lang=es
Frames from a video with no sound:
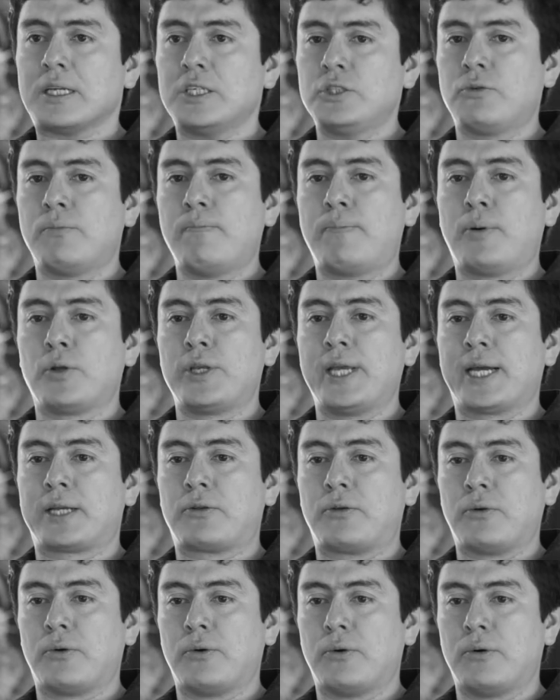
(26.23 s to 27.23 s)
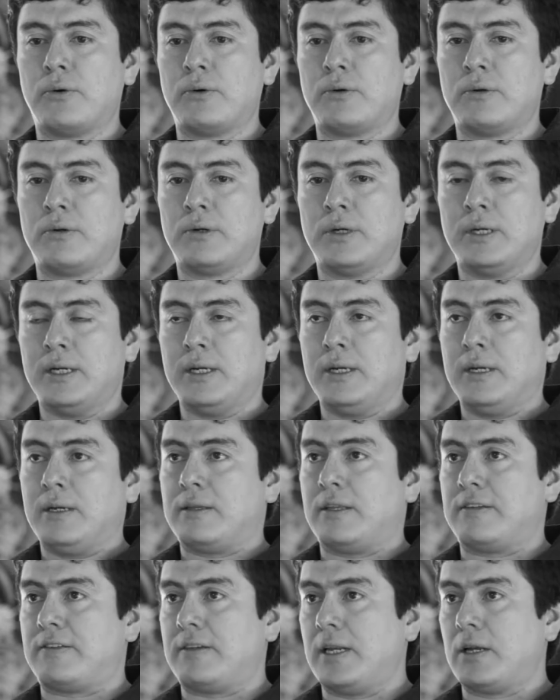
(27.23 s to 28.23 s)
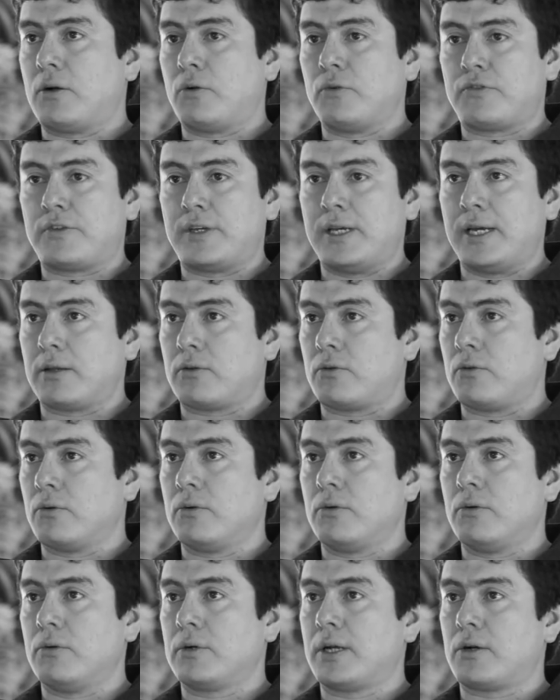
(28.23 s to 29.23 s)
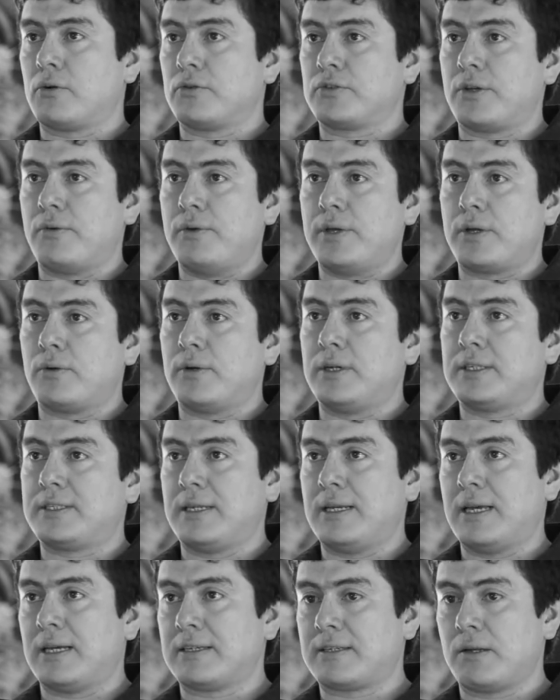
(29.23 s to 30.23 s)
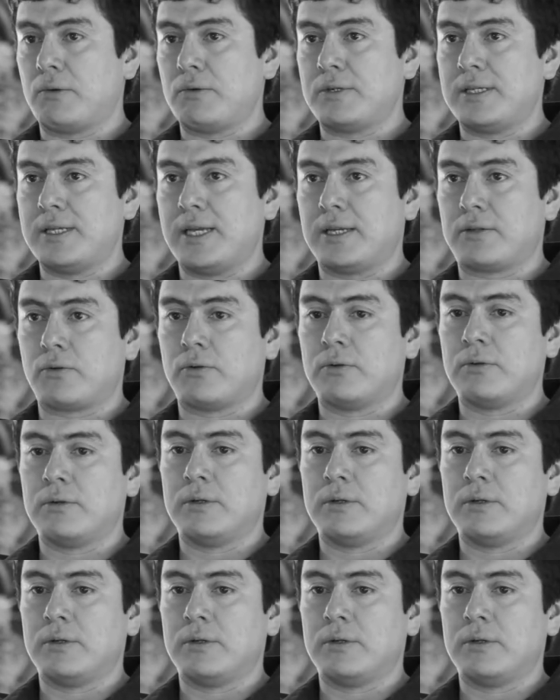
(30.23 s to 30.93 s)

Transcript: Es un proyecto de cine-concierto que concebí con el cineasta Luis Nieto.